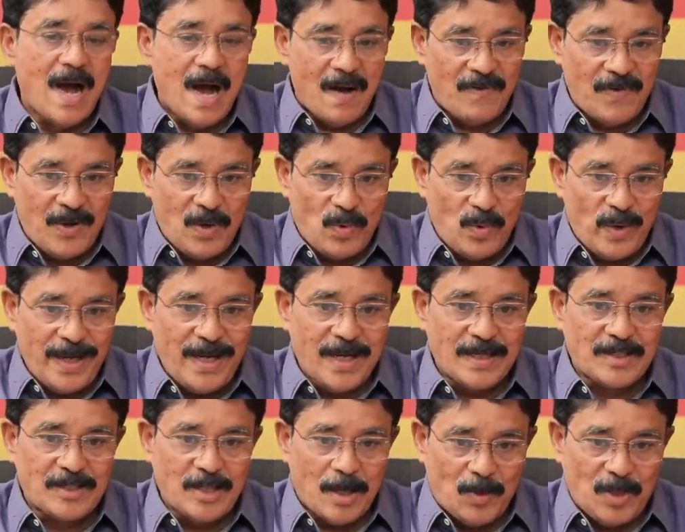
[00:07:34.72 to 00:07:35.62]
அவருடைய
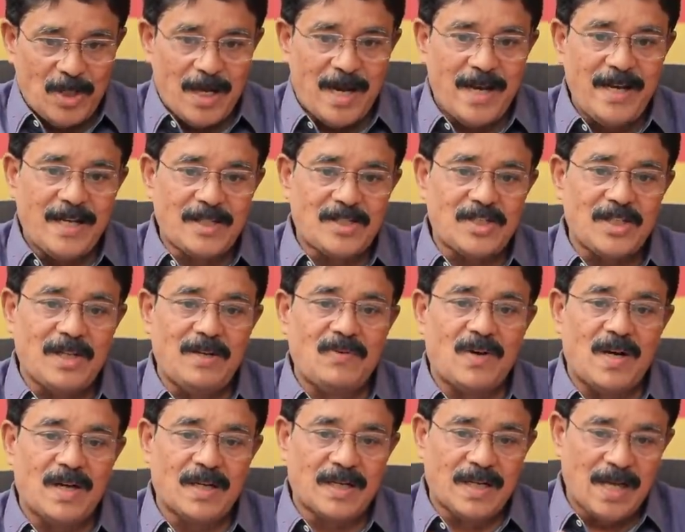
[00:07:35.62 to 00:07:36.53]
சமுதாய
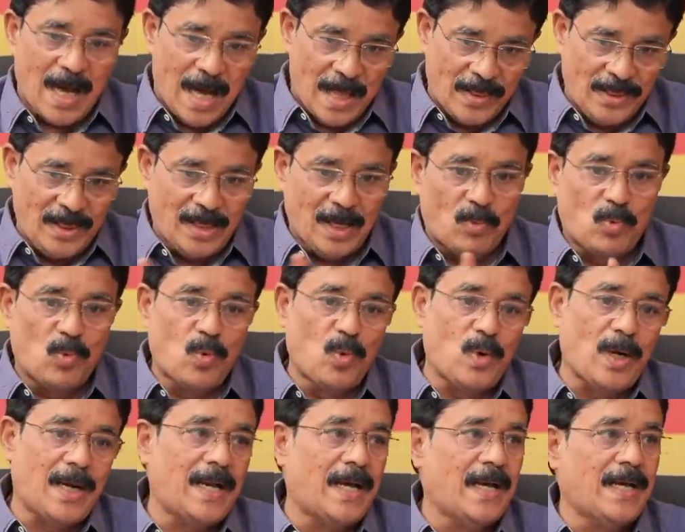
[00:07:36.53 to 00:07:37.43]
செல்வாக்கு அந்த
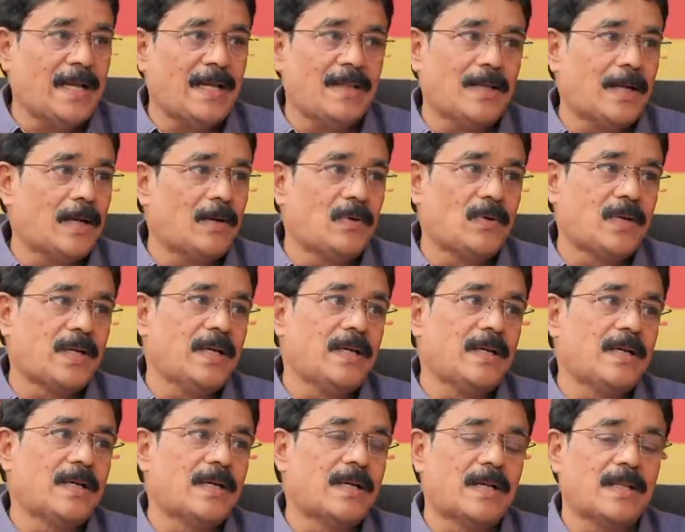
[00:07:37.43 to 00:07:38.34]
ஊரில் எந்த அளவுக்கு
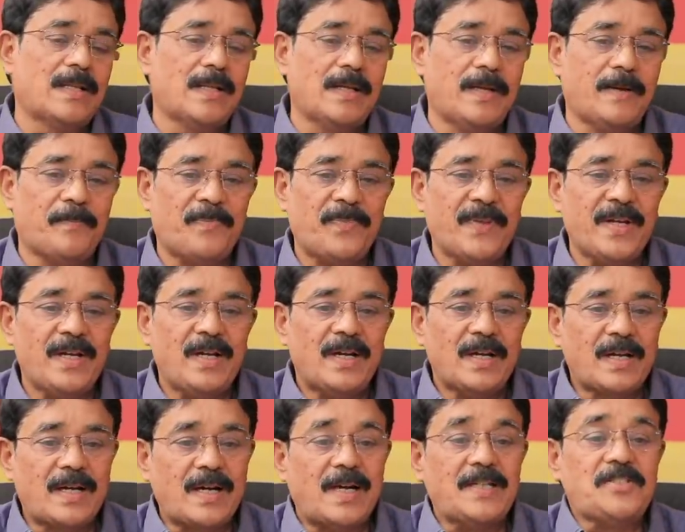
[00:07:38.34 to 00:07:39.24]
இருக்கிறது
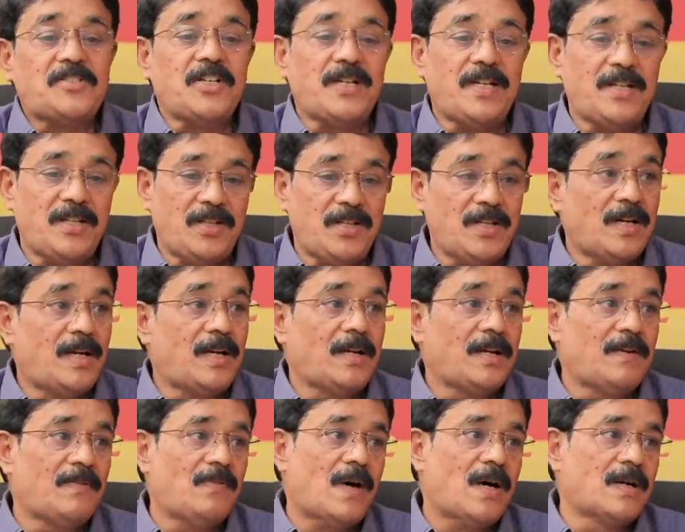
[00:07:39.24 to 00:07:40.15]
கட்சி
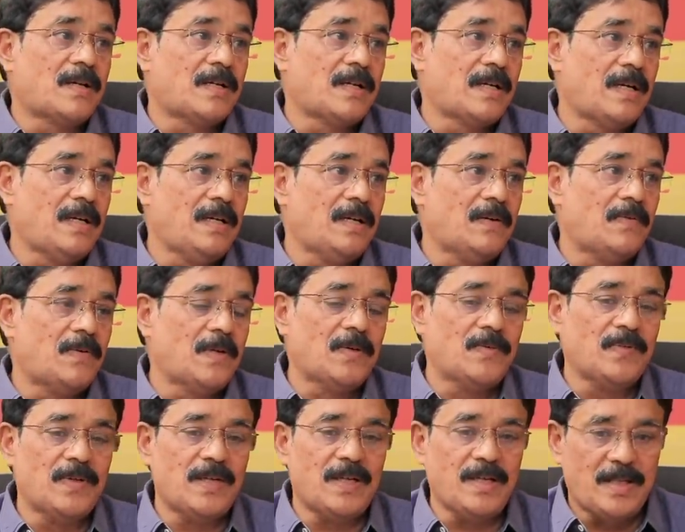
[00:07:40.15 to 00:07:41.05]
ரீதியான வாக்குகள்
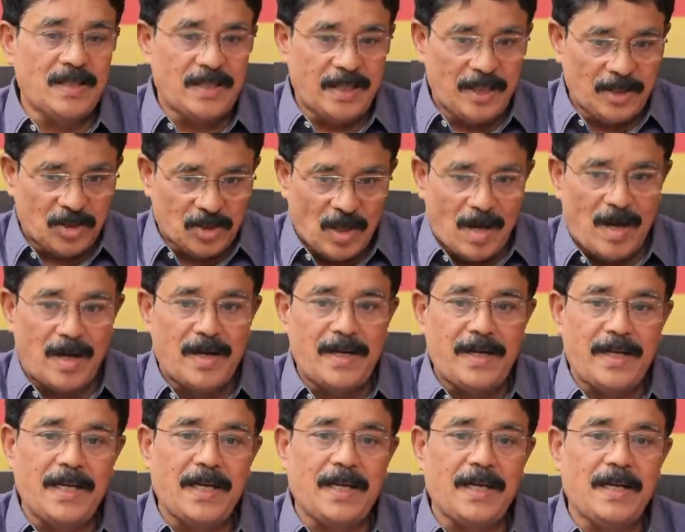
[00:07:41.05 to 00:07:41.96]
எவ்வளவு இதை
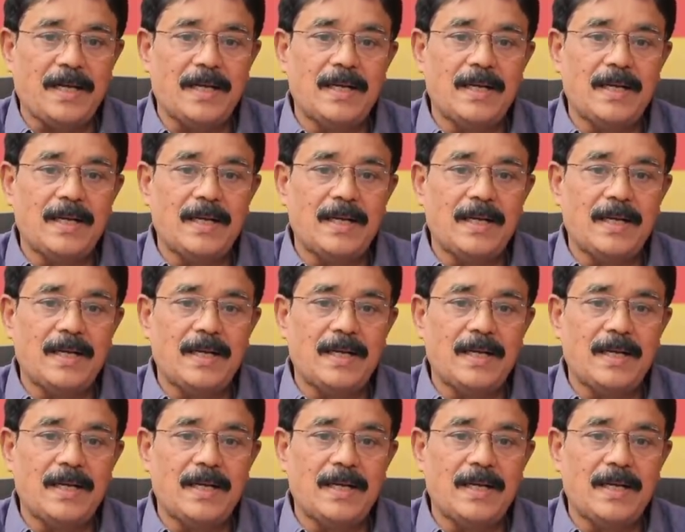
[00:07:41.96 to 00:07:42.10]
தாண்டி